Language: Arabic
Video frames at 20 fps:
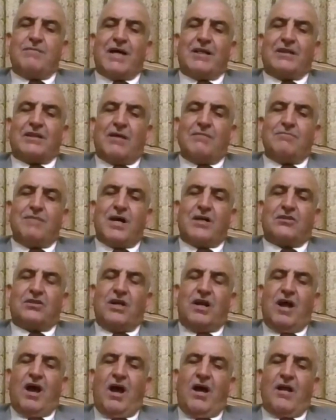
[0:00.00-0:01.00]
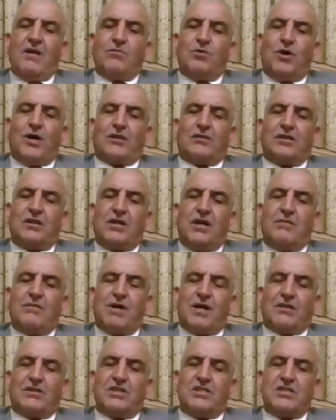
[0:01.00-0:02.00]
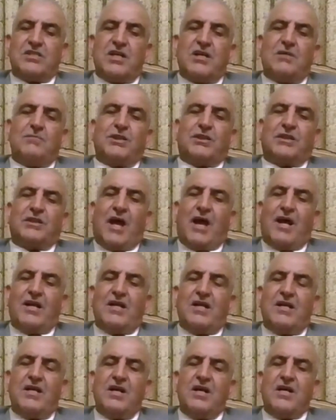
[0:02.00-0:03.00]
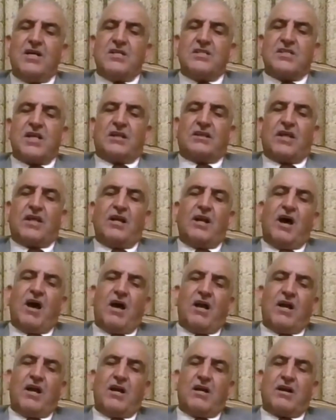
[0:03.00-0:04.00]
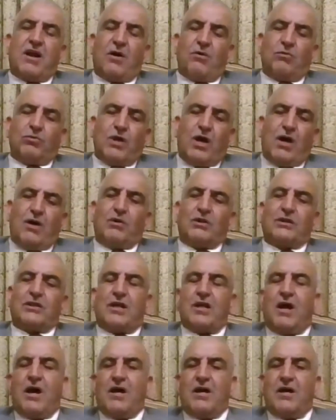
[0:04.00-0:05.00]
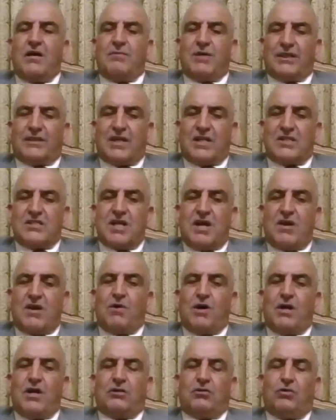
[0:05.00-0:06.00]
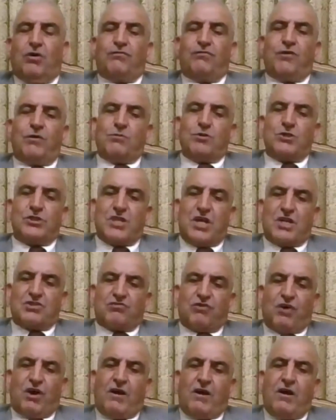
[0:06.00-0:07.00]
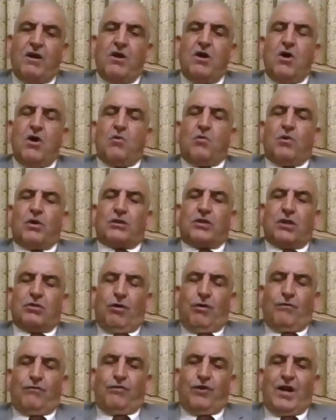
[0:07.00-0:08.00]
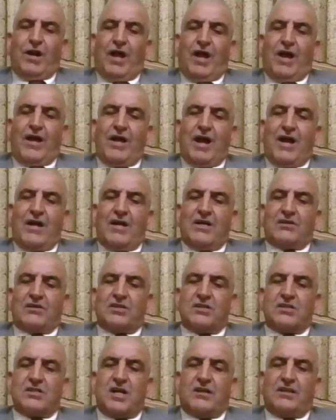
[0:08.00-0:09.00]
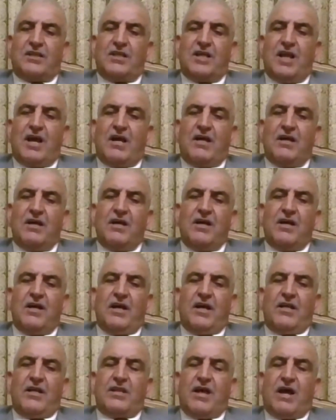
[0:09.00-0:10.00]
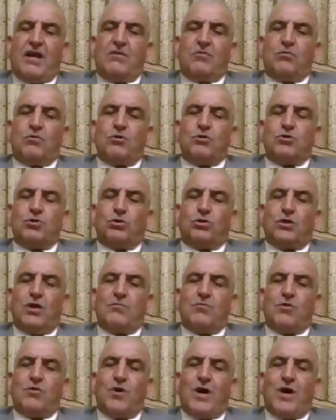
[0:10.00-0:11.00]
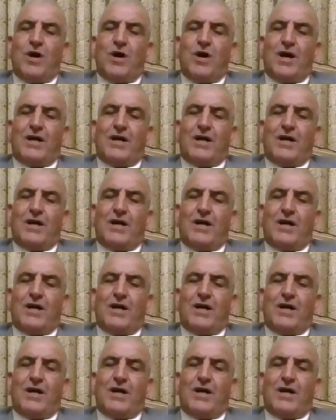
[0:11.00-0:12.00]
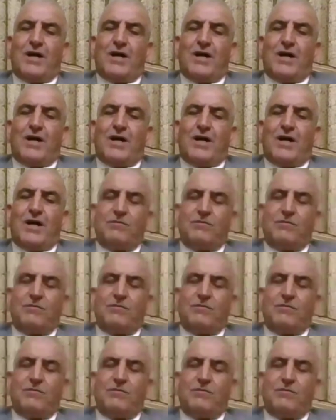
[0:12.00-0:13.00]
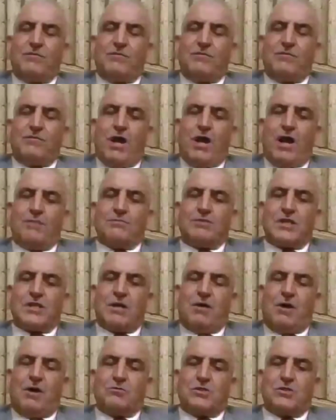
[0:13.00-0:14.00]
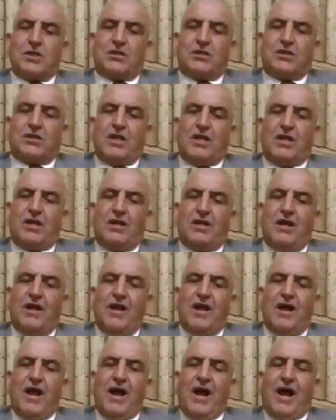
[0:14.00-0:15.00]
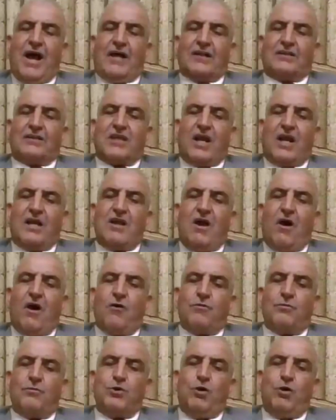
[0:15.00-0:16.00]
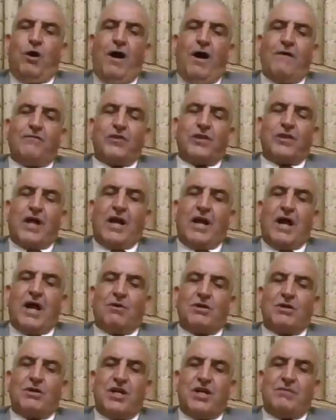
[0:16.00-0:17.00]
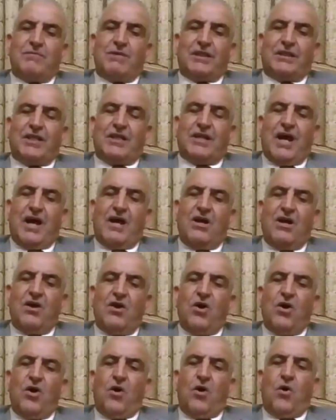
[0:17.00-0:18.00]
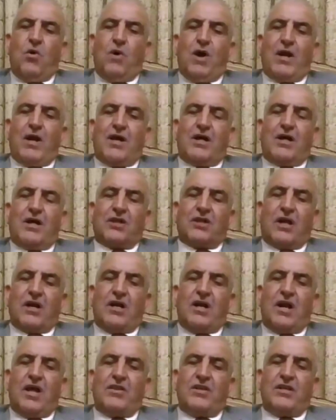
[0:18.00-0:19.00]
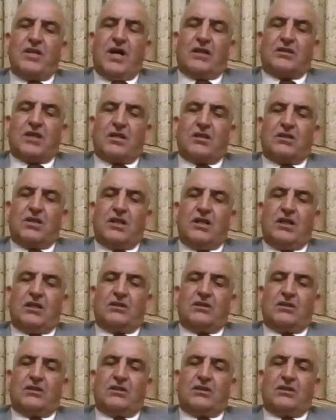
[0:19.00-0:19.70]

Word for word: ما تم اقتلاع المواطن المقدسي بالتالي ستنهار الروضة وتنهار المدرسة ويضعف المستشفى وتضعف الحياة الاقتصادية إذا وجود المواطن الذي بقي في مدينة القدس منذ العام 67 حتى اليوم يحافظ على وجه المدينة هو الخطر الذي يعتقد نعم.